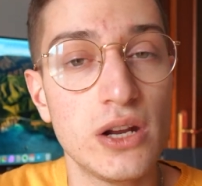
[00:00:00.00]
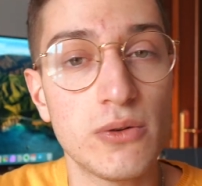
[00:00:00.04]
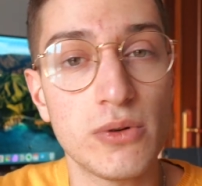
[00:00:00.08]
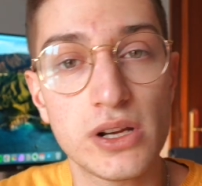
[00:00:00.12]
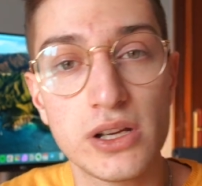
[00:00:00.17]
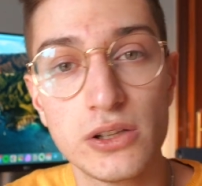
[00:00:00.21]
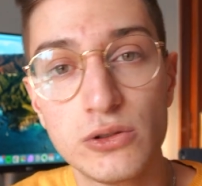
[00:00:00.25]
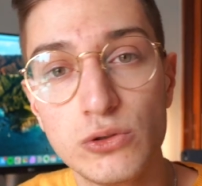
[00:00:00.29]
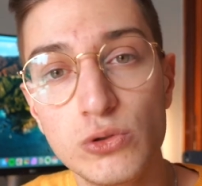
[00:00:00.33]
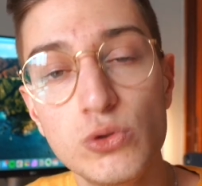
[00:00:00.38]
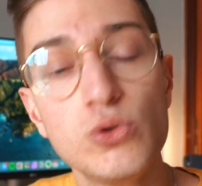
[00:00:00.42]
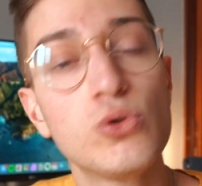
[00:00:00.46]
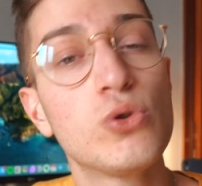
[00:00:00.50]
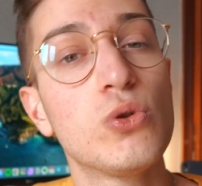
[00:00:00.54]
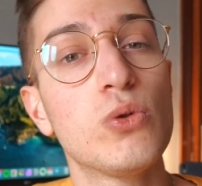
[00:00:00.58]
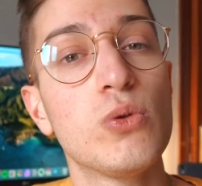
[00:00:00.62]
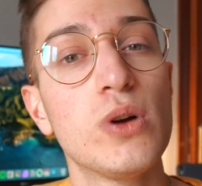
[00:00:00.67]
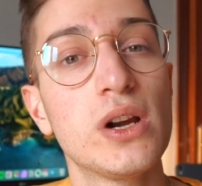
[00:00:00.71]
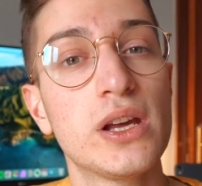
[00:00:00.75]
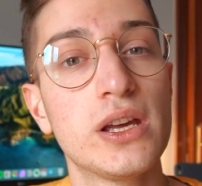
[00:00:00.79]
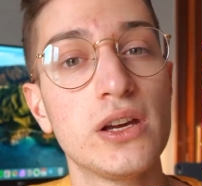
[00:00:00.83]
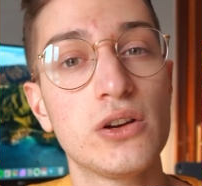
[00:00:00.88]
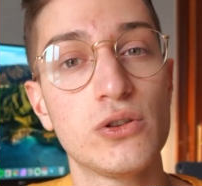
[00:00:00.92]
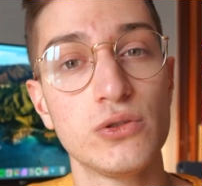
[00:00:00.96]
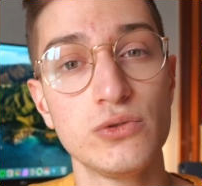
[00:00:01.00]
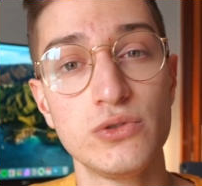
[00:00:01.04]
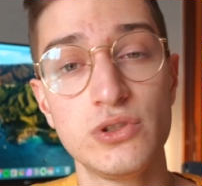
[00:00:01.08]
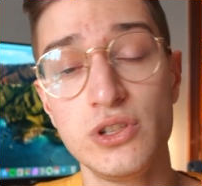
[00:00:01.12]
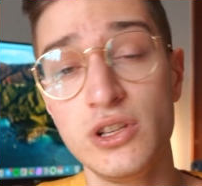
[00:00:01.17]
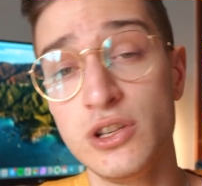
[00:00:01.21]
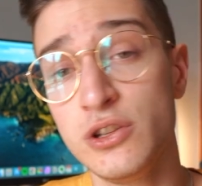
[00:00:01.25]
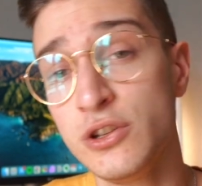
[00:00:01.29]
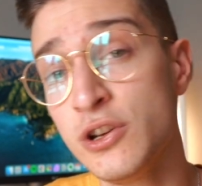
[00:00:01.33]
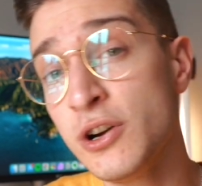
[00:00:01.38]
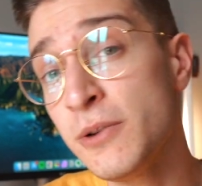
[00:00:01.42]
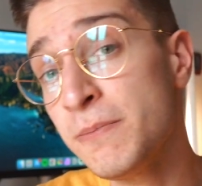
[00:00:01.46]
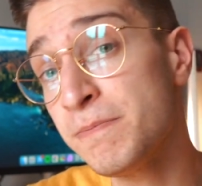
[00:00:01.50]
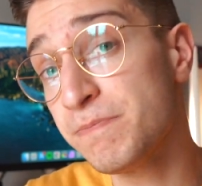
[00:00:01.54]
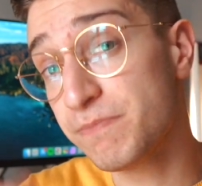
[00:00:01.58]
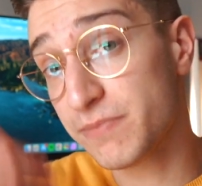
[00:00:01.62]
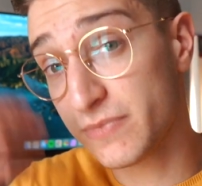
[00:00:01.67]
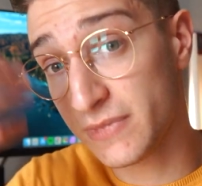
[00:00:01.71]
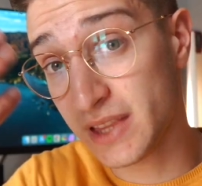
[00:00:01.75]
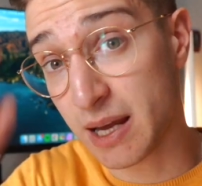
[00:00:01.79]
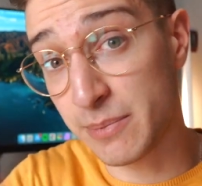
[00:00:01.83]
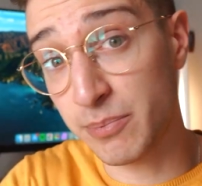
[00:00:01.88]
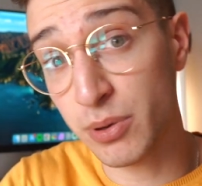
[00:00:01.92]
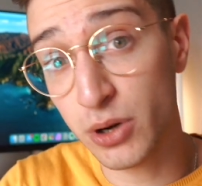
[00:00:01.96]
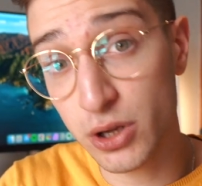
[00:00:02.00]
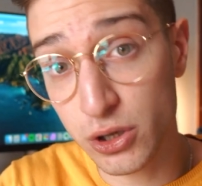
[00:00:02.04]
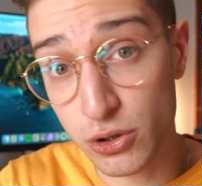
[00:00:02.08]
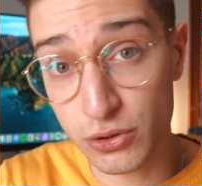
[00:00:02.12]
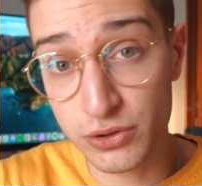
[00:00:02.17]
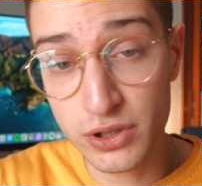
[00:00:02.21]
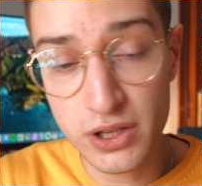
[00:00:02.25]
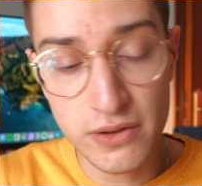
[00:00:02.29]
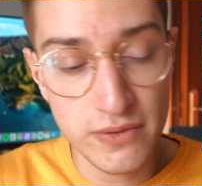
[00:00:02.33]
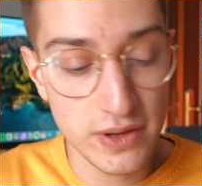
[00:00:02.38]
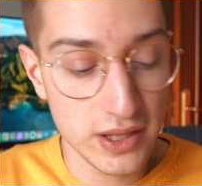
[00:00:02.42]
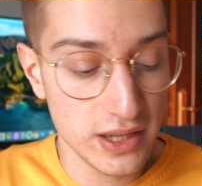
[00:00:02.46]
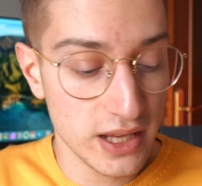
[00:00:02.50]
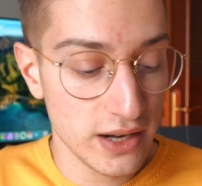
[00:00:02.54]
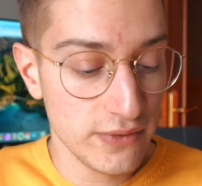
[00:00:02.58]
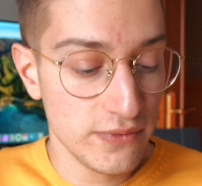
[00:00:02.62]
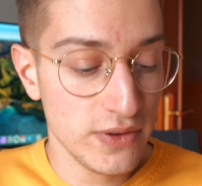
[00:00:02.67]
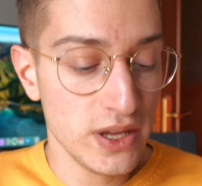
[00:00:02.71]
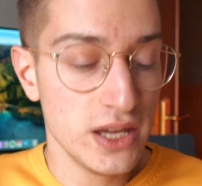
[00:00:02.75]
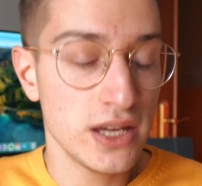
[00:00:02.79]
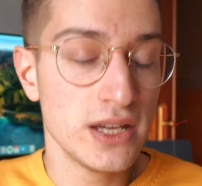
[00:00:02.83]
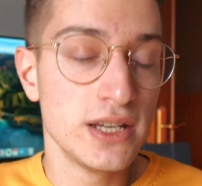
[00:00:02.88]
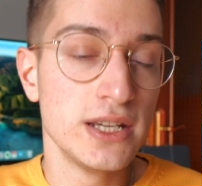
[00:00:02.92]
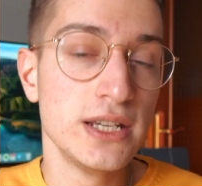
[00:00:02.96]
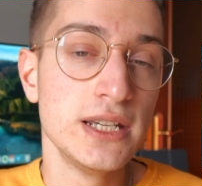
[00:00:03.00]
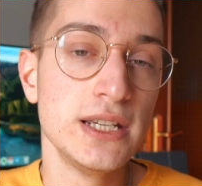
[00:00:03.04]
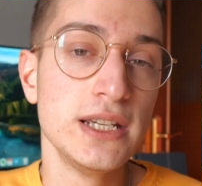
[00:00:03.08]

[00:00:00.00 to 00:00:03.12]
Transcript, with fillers: qualche trucco, qualche consiglio da poi condividervi,